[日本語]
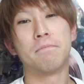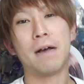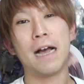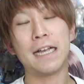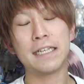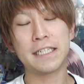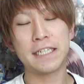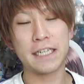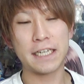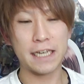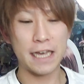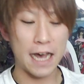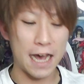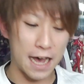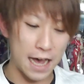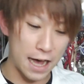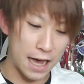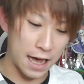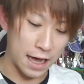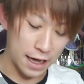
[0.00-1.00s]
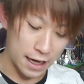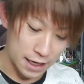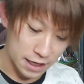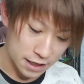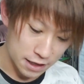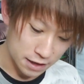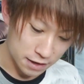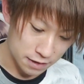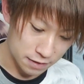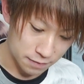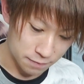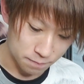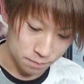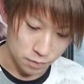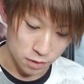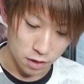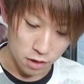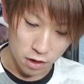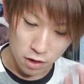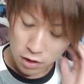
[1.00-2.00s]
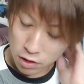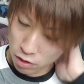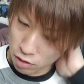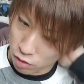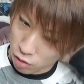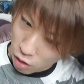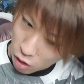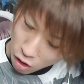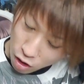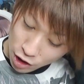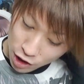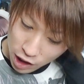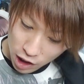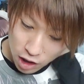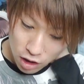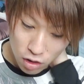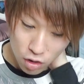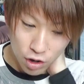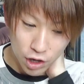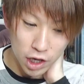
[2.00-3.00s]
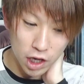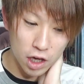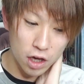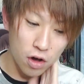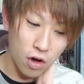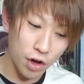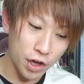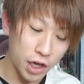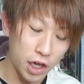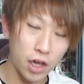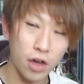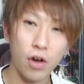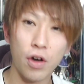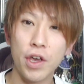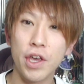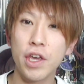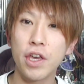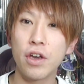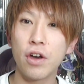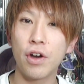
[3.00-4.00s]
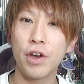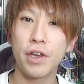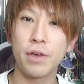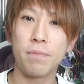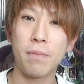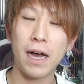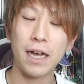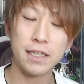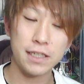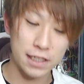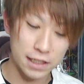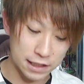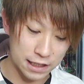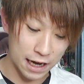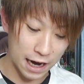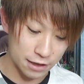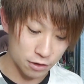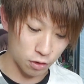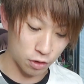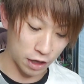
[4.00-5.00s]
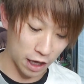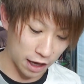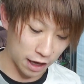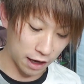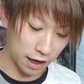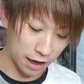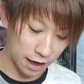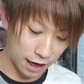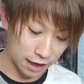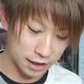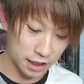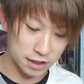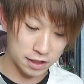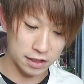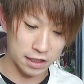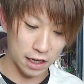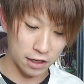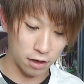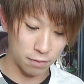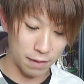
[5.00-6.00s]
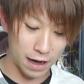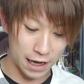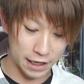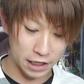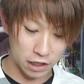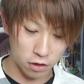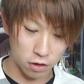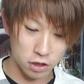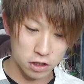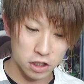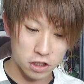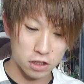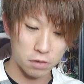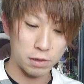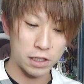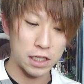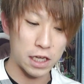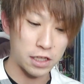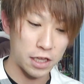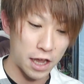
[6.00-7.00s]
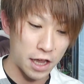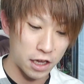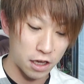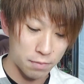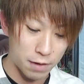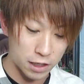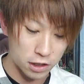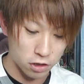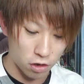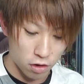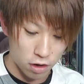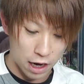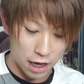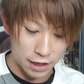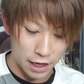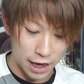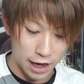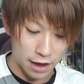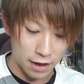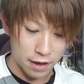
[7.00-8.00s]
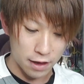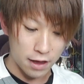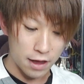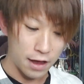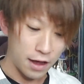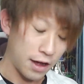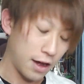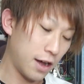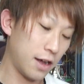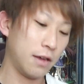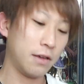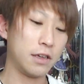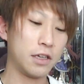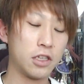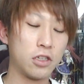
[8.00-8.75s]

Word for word: マジかおいおいおいおいおいマジかの結果ですけどまあ1個ずつ見せていきましょうかねはい